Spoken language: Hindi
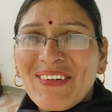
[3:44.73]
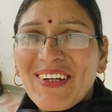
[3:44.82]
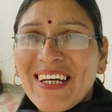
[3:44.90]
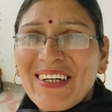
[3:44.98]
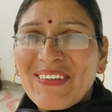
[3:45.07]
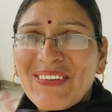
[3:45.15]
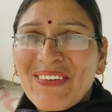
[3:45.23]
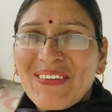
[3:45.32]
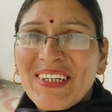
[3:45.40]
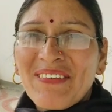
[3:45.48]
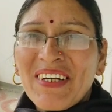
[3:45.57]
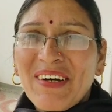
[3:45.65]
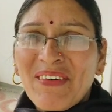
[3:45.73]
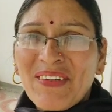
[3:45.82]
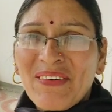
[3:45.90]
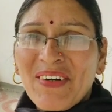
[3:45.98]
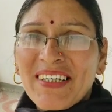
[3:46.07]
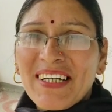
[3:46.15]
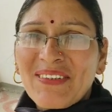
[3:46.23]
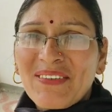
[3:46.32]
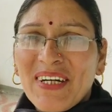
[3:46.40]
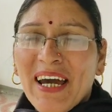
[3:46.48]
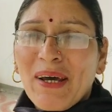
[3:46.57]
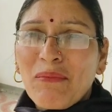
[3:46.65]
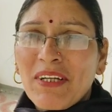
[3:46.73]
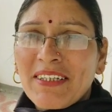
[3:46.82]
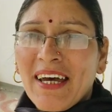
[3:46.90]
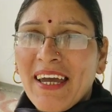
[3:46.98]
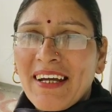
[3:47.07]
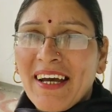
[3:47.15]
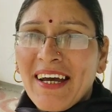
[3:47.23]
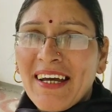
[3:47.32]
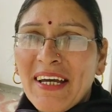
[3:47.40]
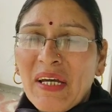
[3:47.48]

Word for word: तो लंगूरों से भी हमें थोड़ा सा छुटकारा मिल जाएगा